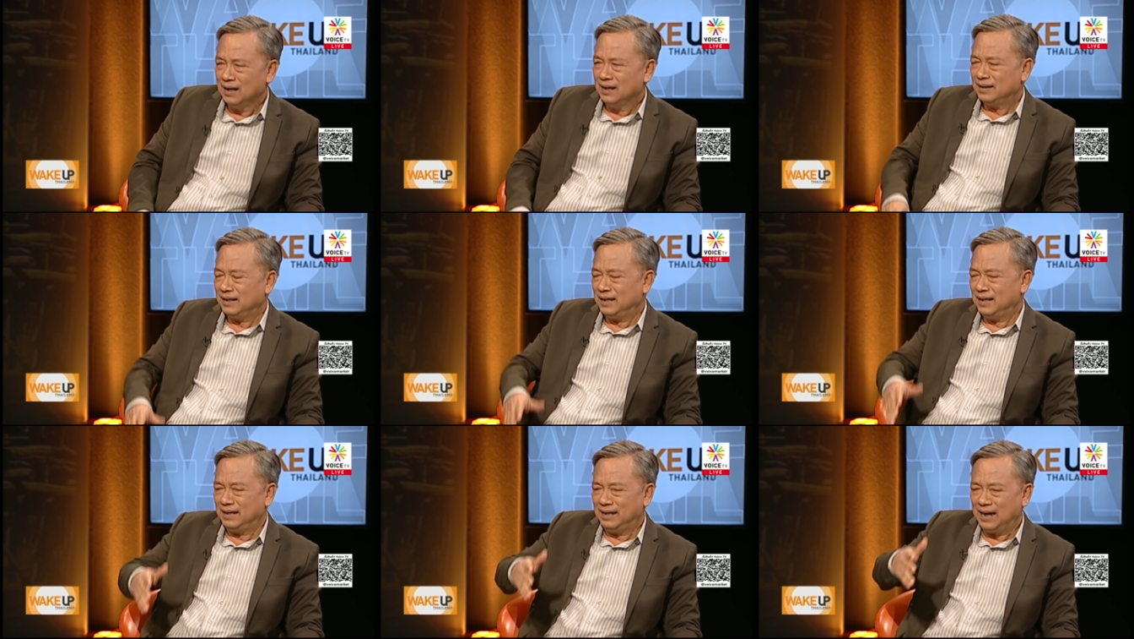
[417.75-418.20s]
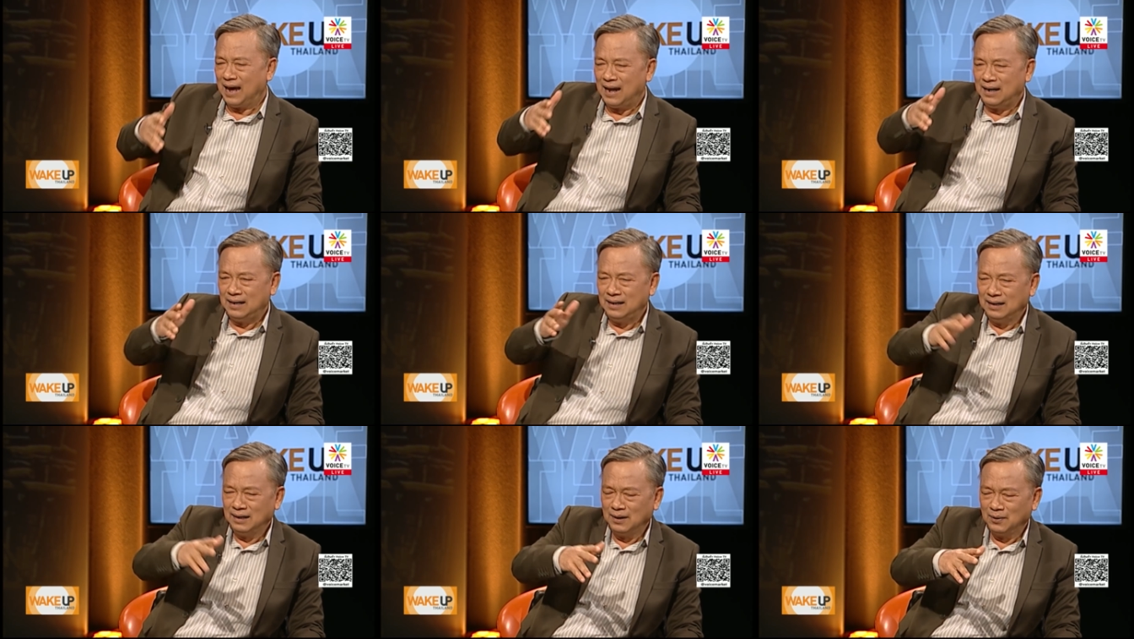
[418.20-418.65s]
แต่อีกด้าน
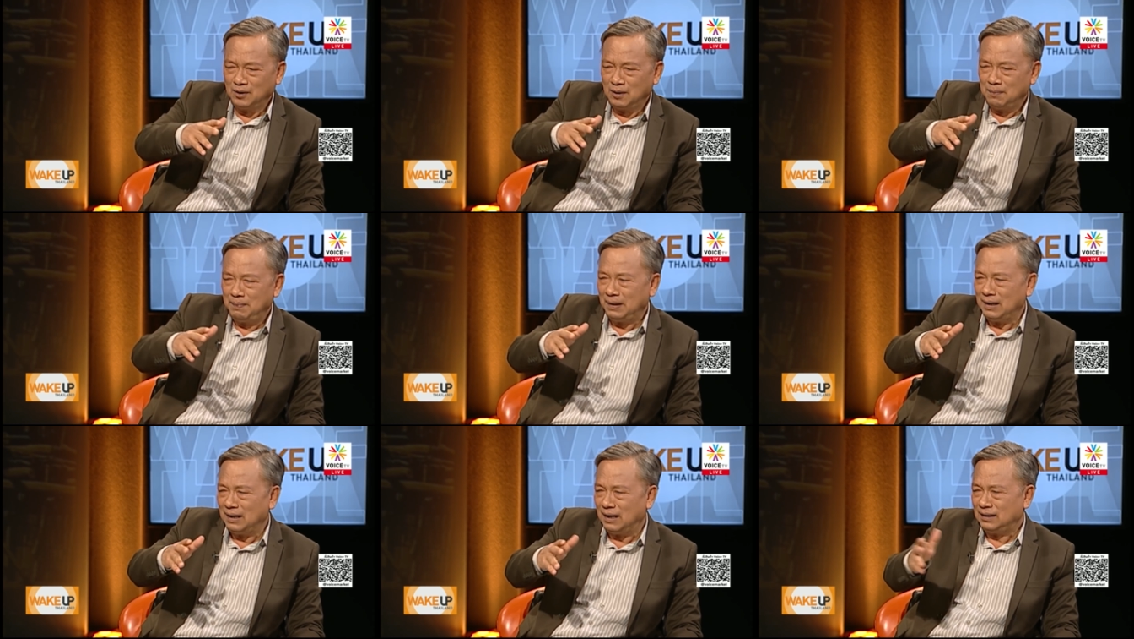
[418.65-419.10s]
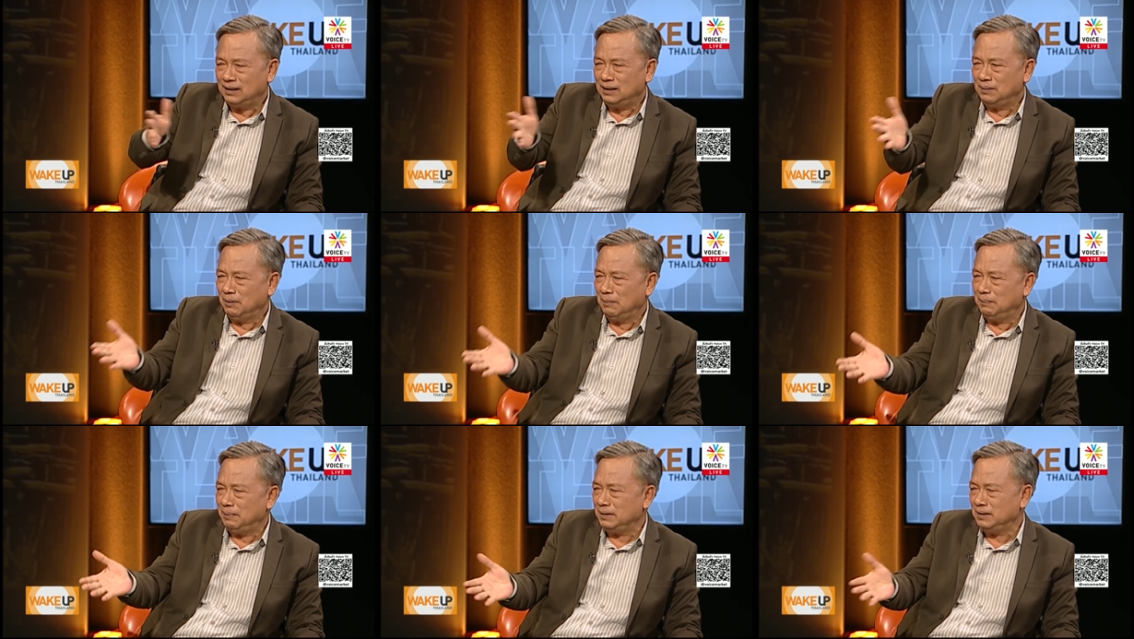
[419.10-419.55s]
หนึ่งเราก็เป็นรัฐ
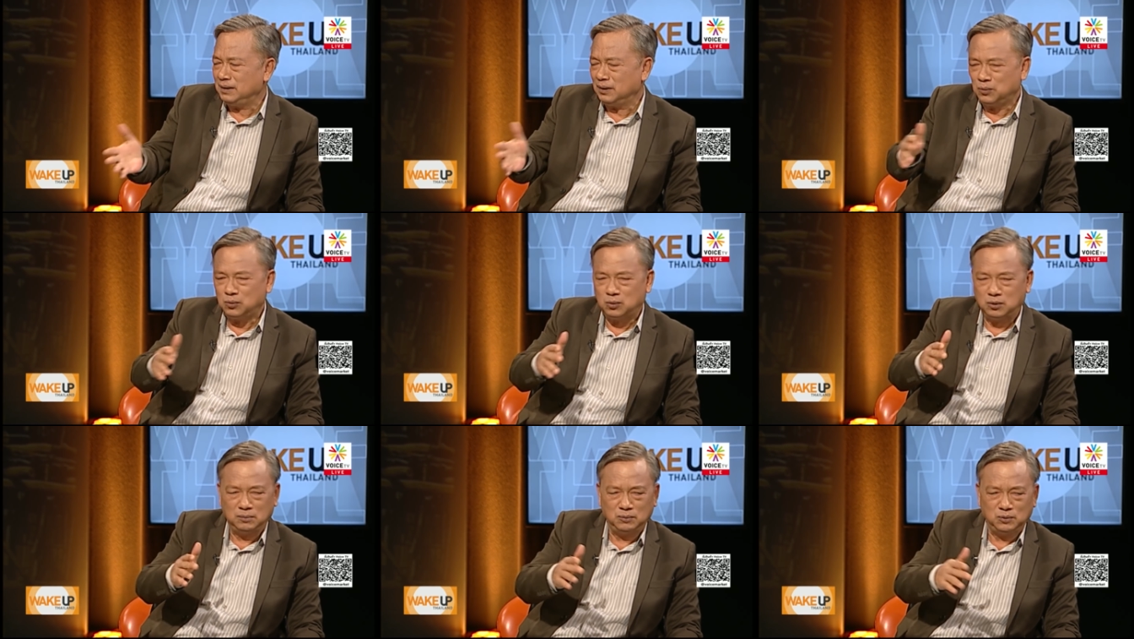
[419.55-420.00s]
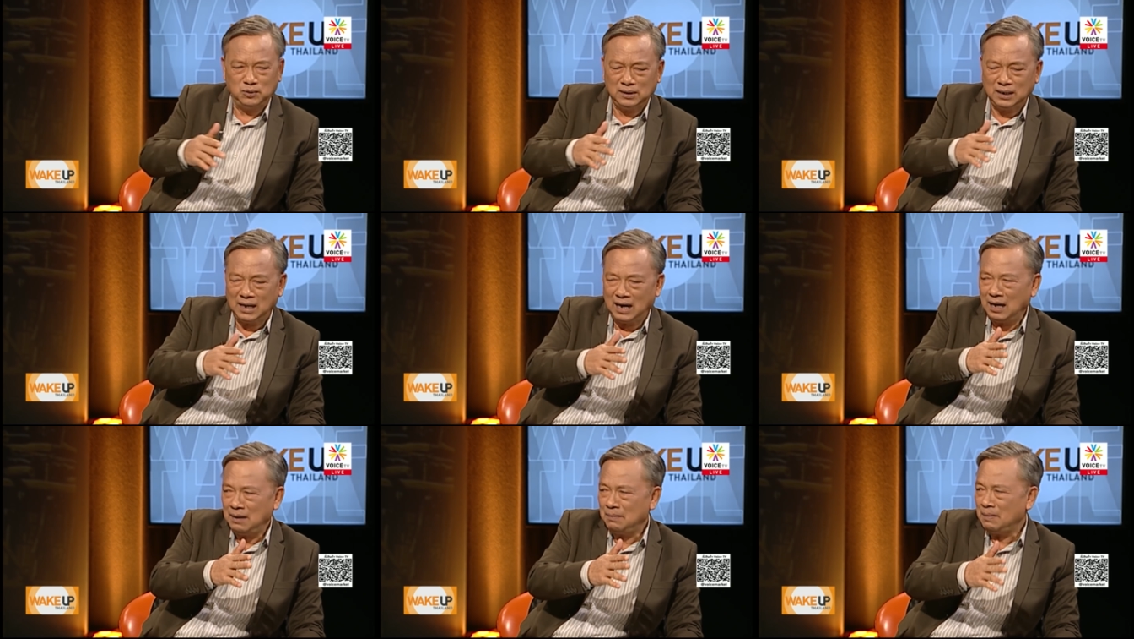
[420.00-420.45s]
ที่มันเป็นเจ้าขุนมูล
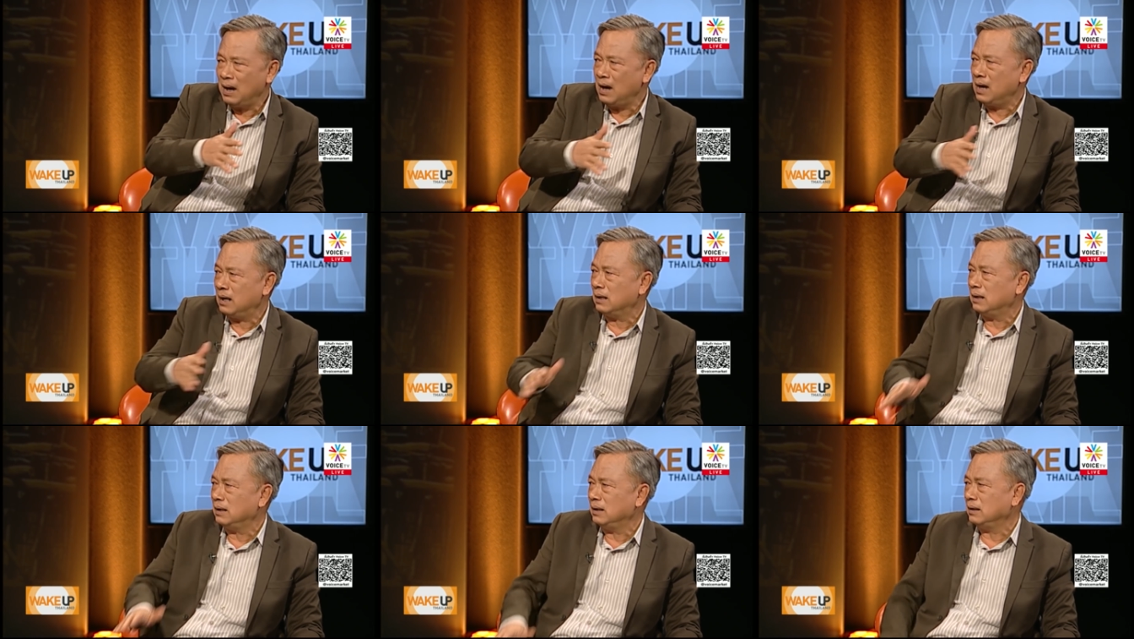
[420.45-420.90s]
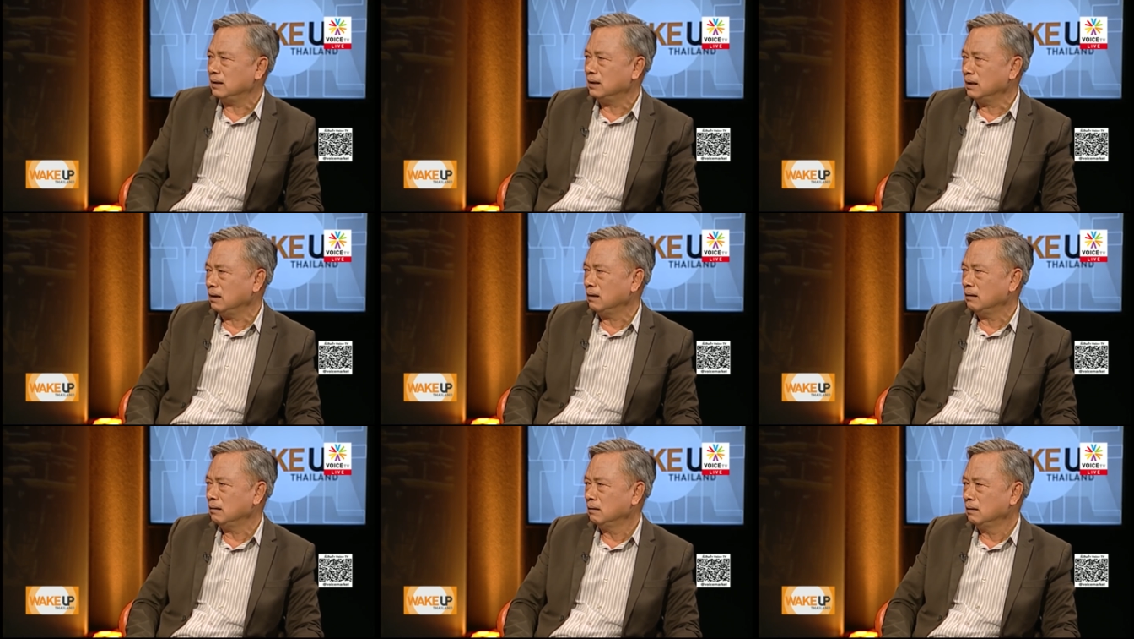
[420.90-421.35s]
นายมากอะไรอย่าง
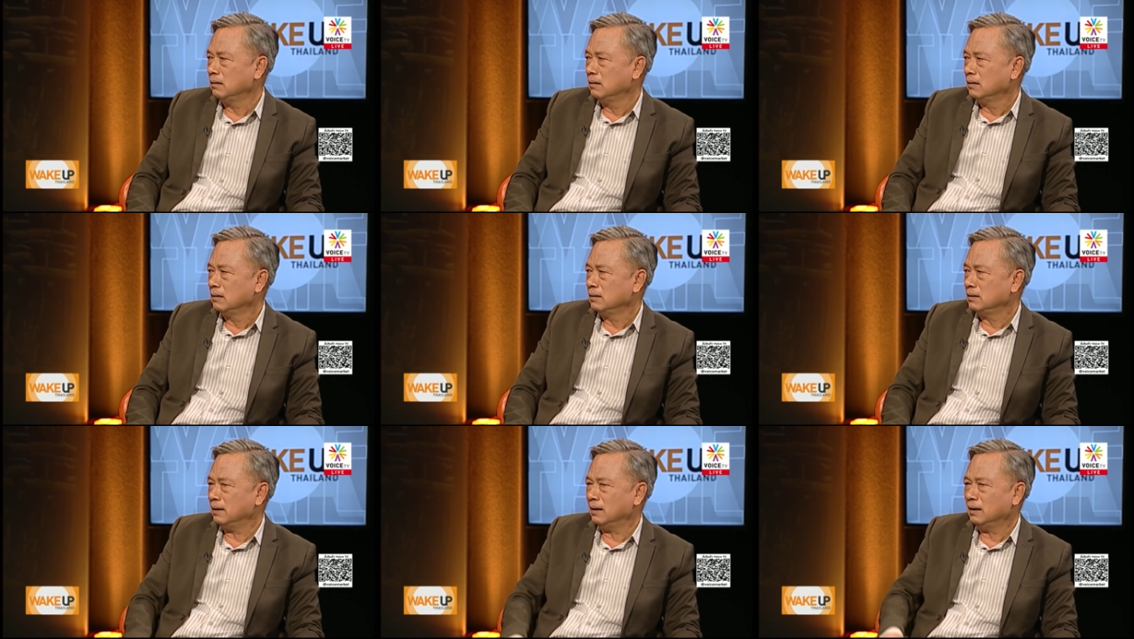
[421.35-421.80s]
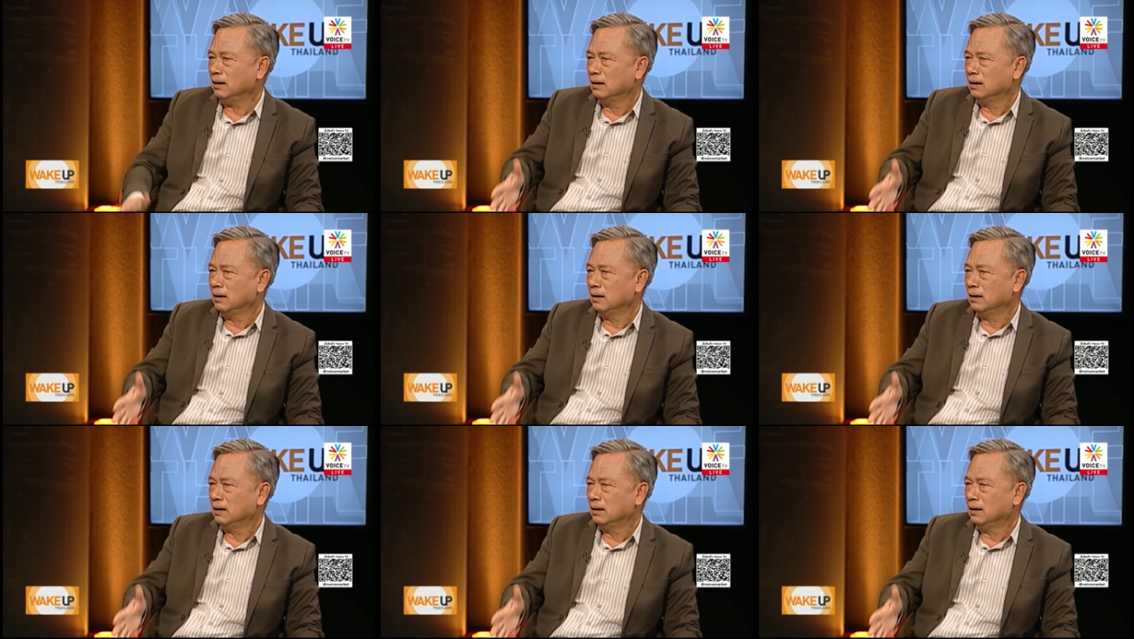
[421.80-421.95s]
เงี้ยใช่